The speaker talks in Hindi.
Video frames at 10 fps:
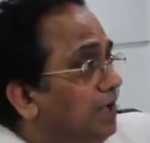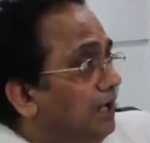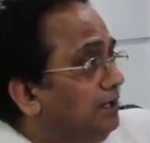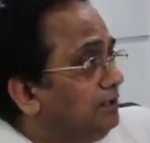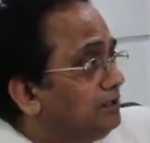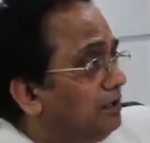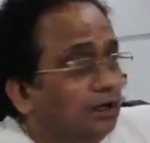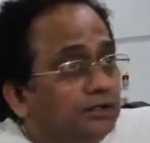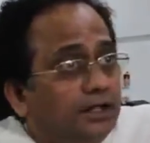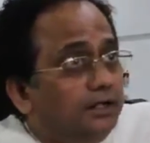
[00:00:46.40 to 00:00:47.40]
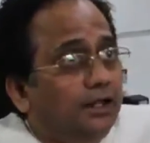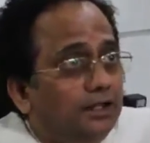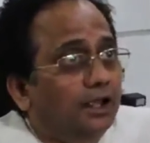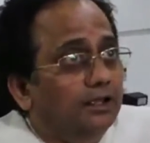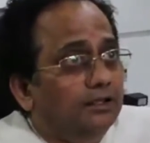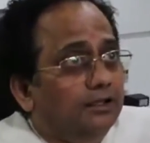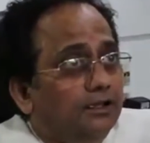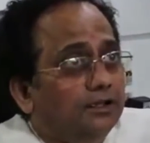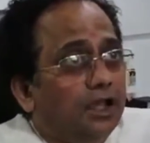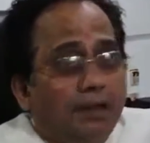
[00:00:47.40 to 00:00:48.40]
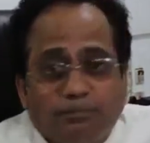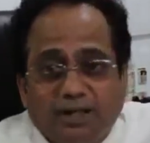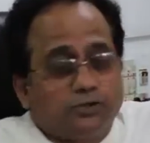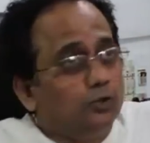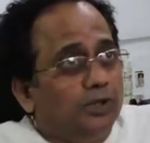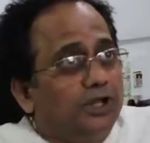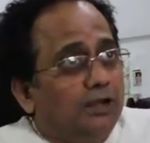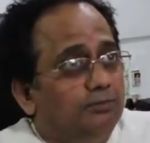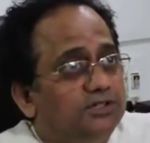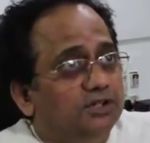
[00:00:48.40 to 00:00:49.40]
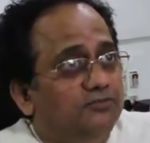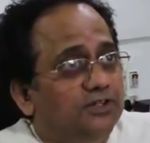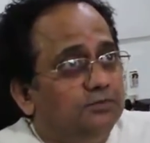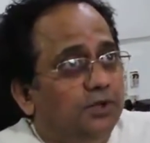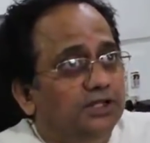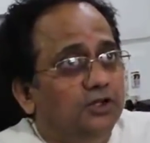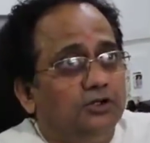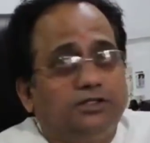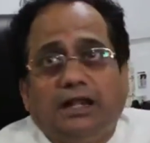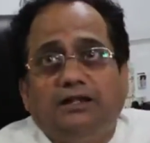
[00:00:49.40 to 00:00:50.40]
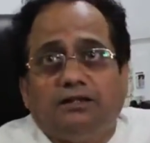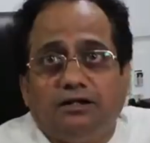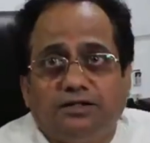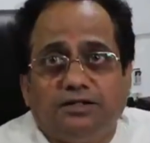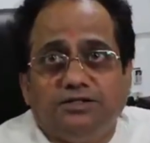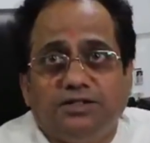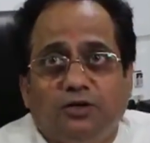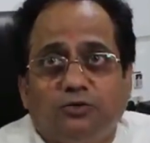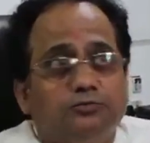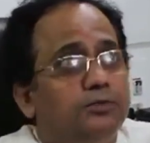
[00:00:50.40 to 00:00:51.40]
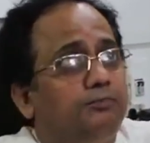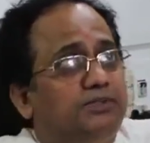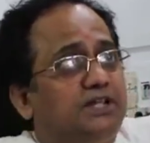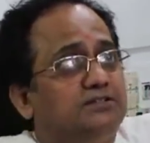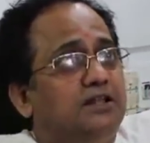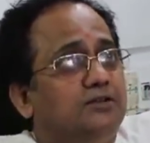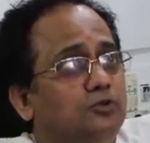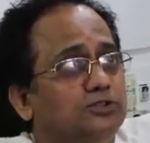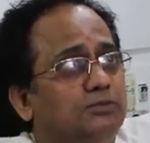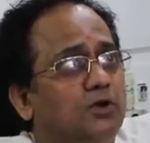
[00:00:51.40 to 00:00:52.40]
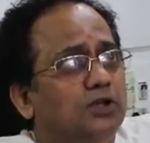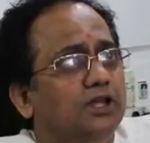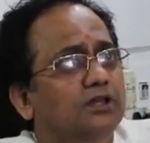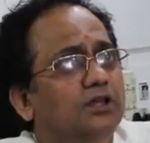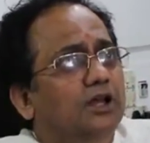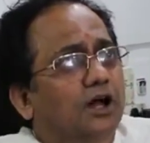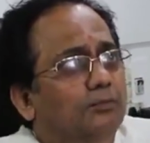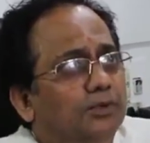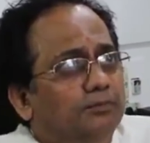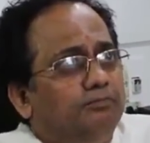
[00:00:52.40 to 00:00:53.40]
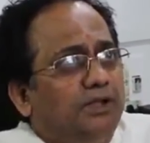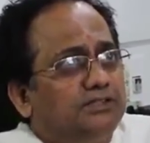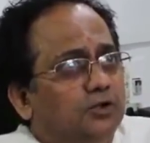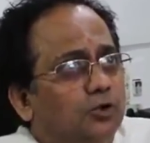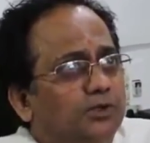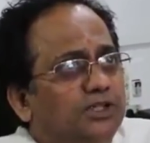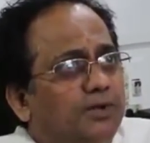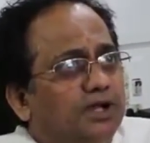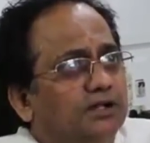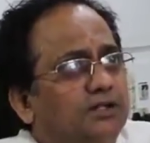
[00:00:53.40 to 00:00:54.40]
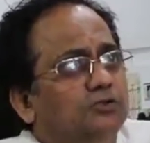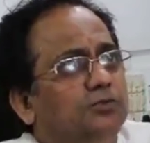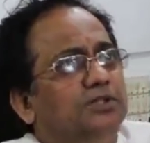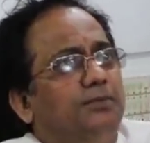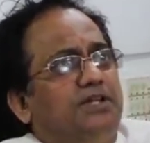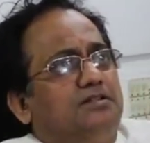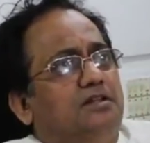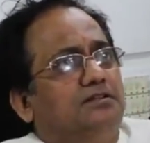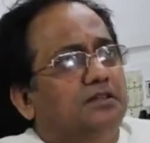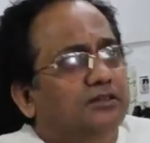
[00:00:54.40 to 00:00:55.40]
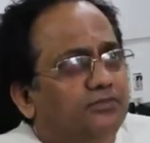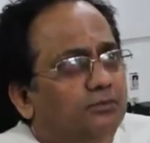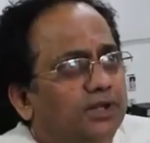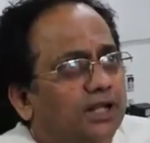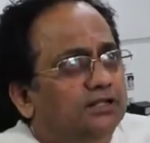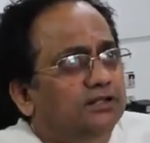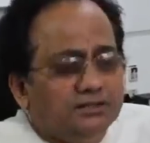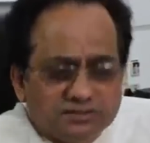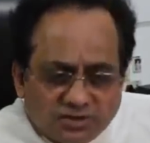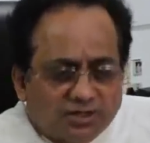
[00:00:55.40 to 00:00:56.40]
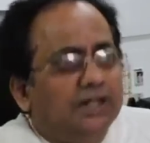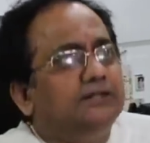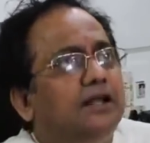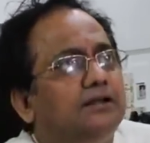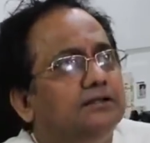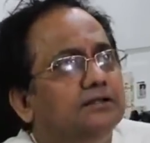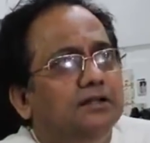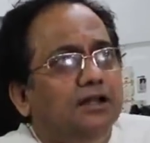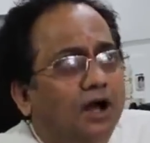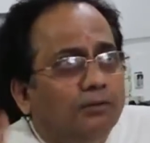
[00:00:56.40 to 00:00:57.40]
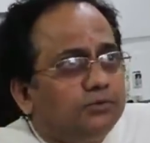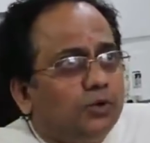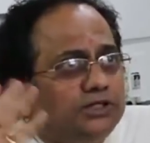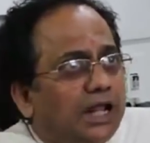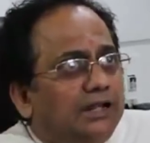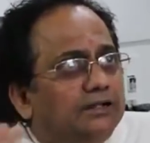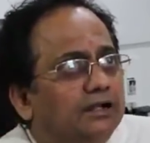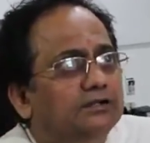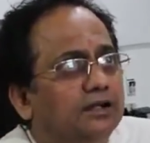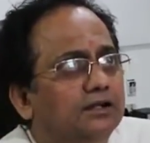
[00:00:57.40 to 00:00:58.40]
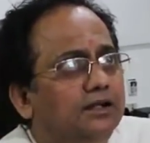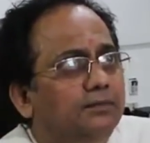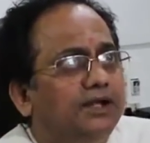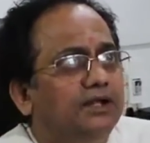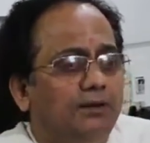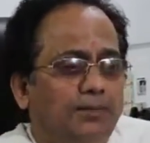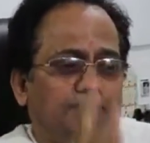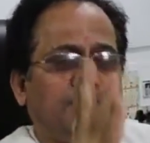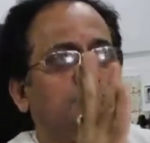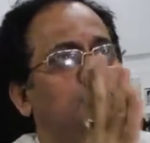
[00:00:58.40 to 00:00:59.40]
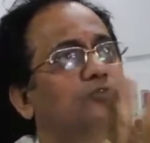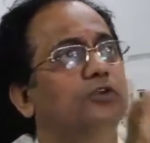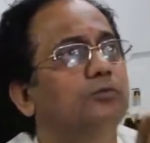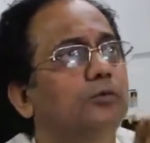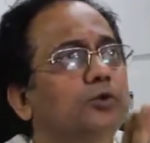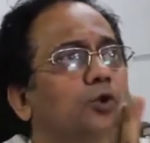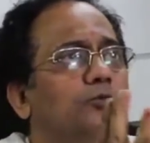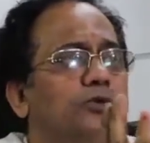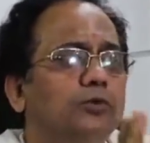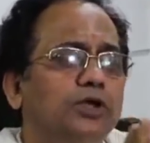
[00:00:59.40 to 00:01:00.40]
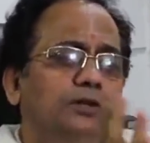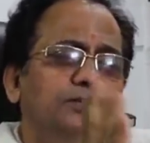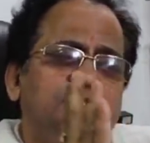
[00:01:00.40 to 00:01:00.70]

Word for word: टैलेंट हंटिंग नहीं है कि आप पाँच रुपये का एडमिशन फीस भरी और टैलेंट हंट कीजिए और उसमें पचास लाख लोग जमा हो गए हमने पाँच करोड़ रुपये जमा कर लिया उसमें से पचास लाख की फिल्म बना दी इट्स नॉट लाइक दैट हम कोई टैलेंट हंट करने नहीं बैठे हमारे पास दो फिल्मों में दो फिल्मों के लिए हमें